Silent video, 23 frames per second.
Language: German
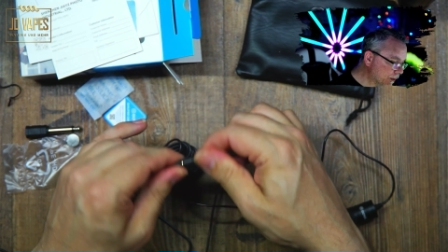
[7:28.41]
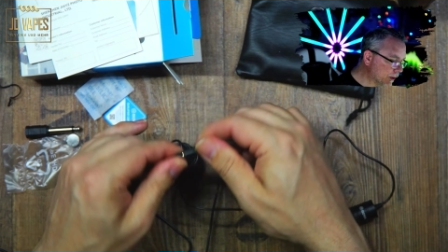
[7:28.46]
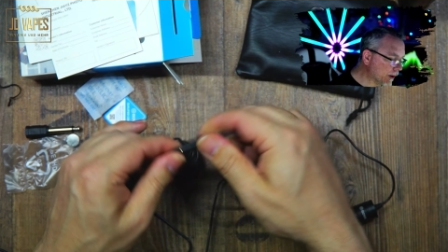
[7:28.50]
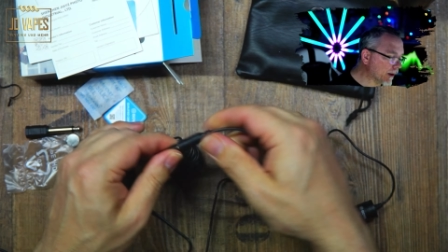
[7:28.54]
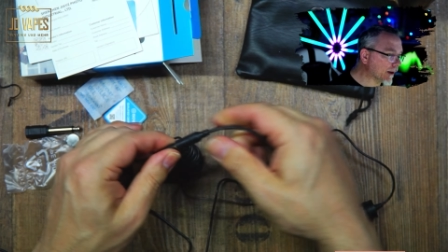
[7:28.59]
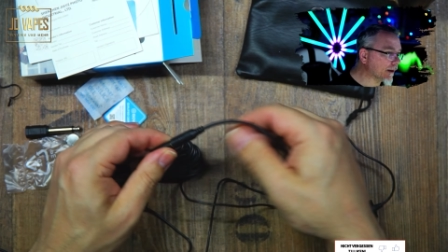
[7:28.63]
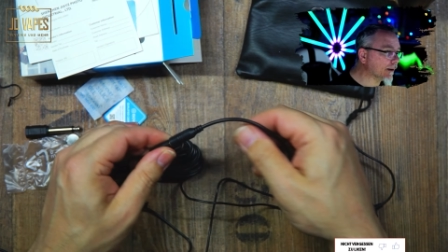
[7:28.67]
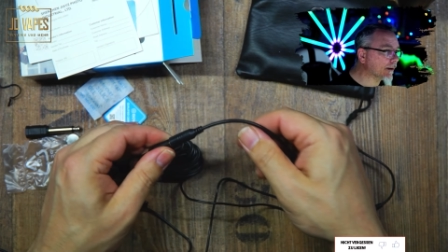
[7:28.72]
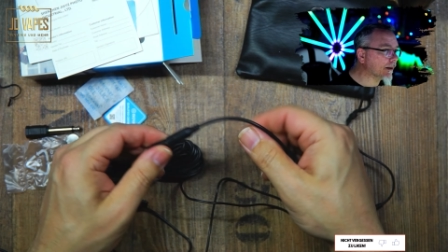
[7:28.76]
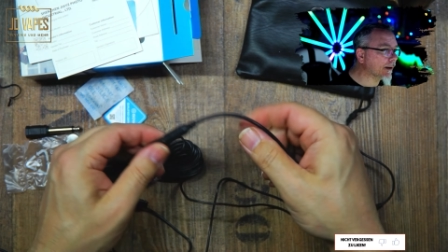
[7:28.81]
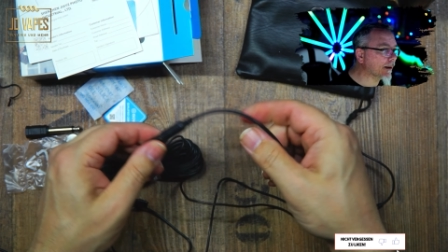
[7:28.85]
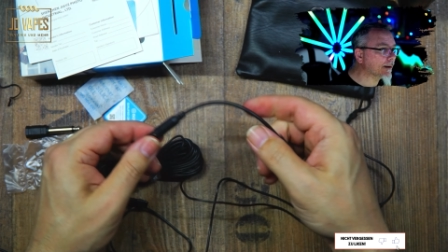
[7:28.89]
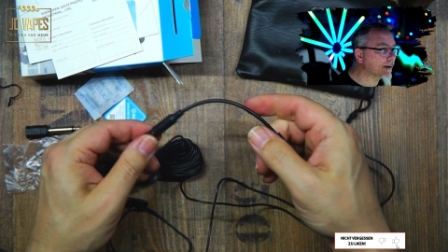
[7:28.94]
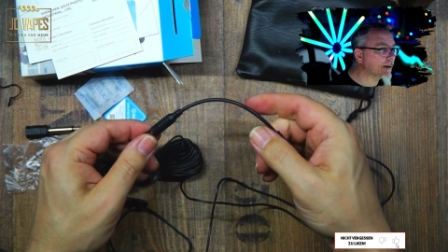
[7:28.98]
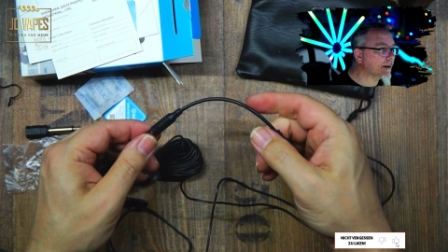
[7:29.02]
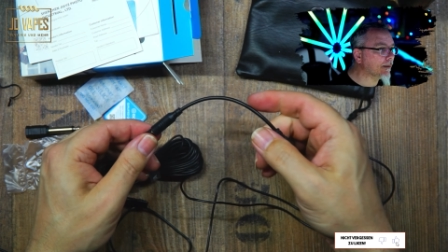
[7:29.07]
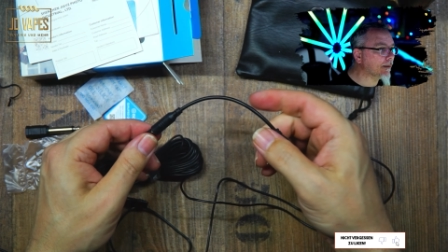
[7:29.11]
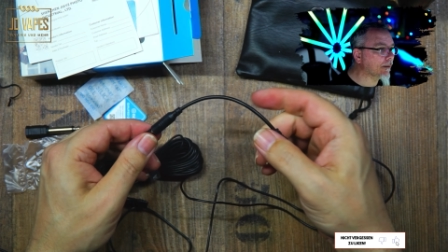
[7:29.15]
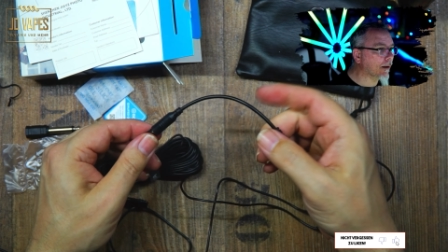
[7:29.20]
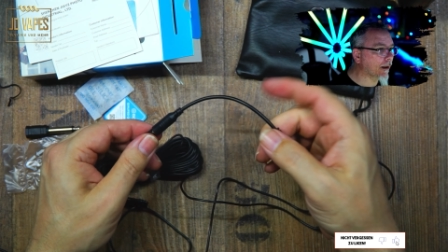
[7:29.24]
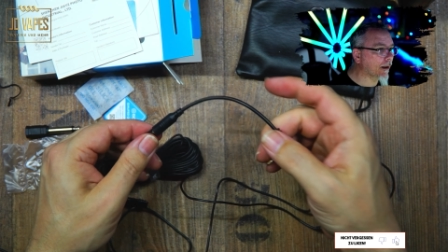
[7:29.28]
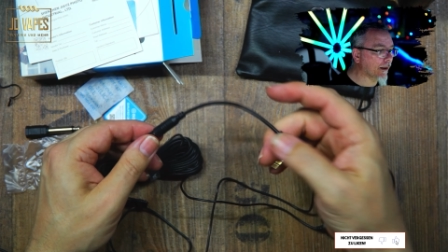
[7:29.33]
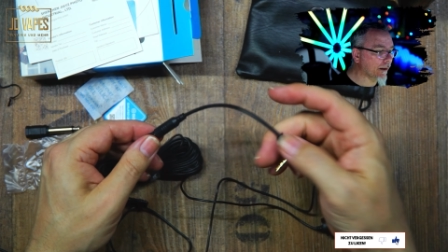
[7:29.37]
Stecke das
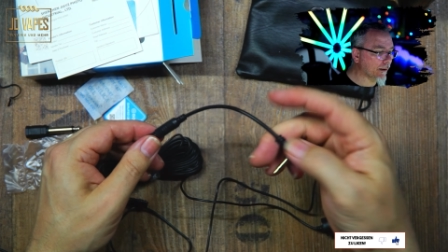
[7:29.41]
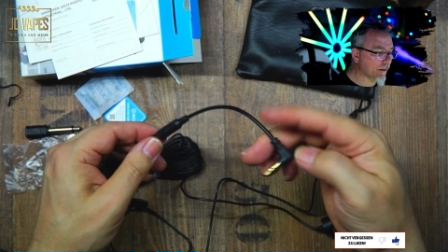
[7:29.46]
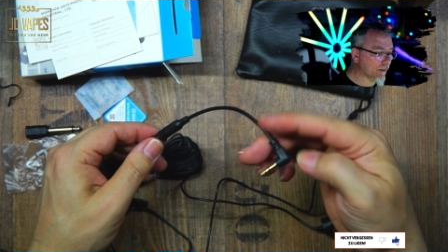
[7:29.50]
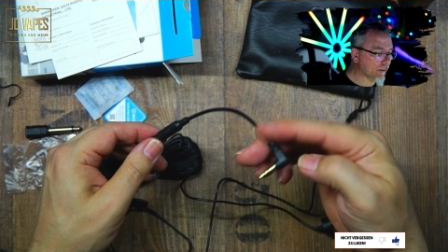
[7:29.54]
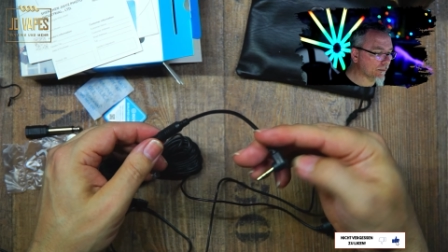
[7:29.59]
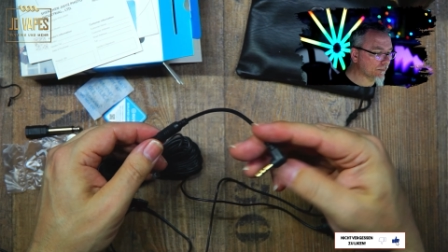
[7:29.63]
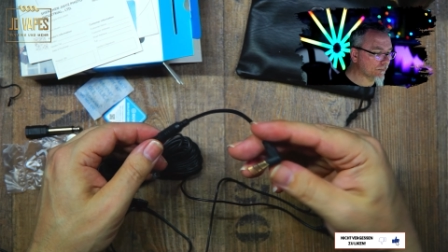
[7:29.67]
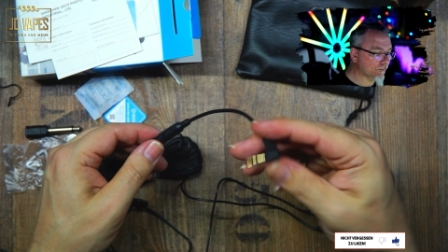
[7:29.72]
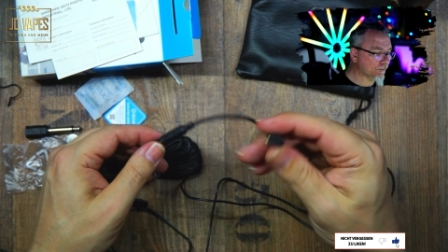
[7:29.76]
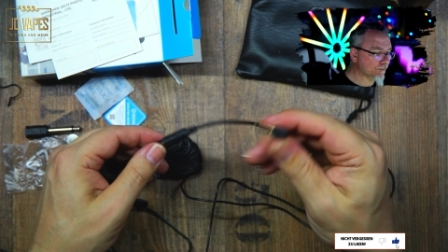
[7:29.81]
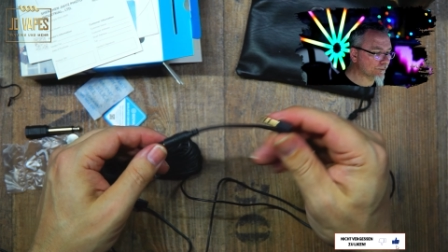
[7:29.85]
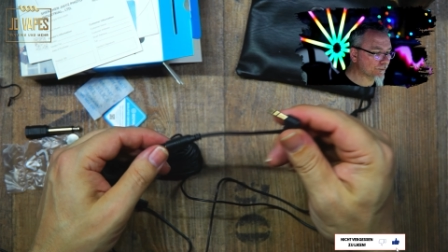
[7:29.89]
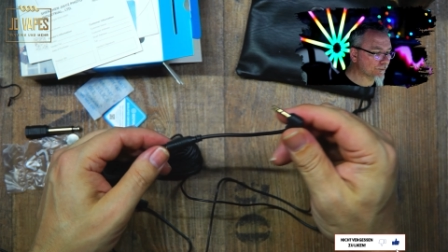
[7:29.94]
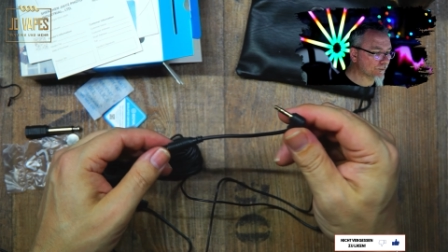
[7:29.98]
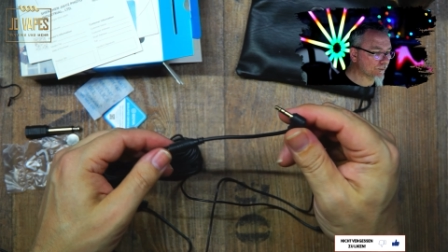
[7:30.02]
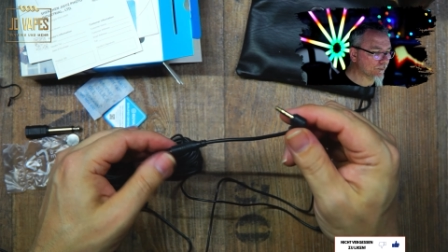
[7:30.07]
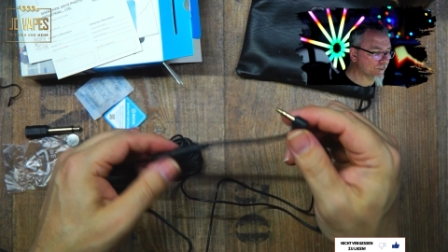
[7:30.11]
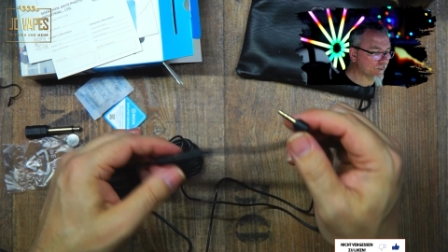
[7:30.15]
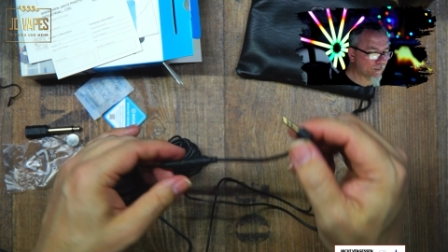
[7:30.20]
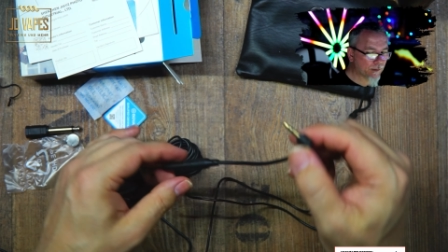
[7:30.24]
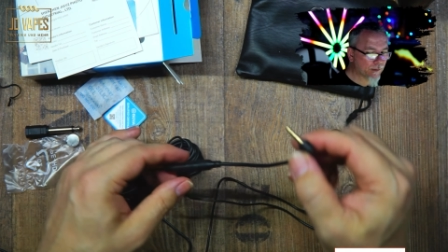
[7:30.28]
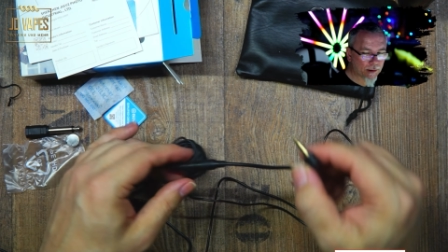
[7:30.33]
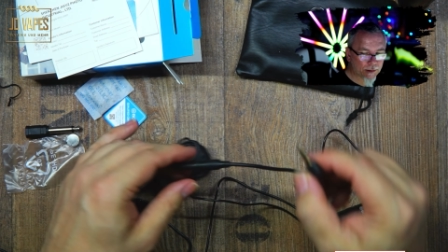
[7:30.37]
hier ein.
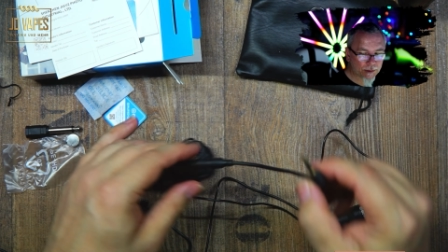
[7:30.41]
Und